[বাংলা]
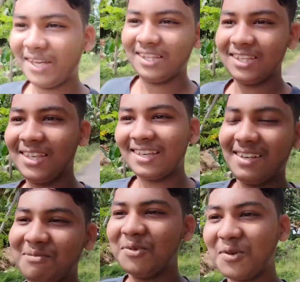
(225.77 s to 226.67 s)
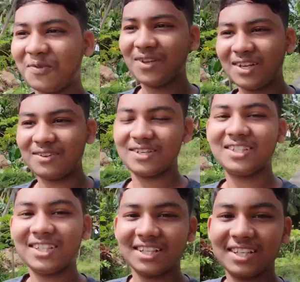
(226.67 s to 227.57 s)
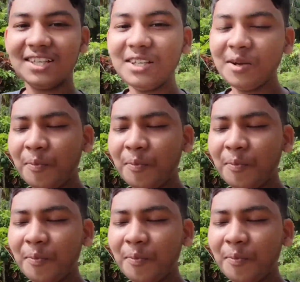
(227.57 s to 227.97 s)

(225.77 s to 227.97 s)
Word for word: এদিকে মুখ ফিরে রয়েছে আর কি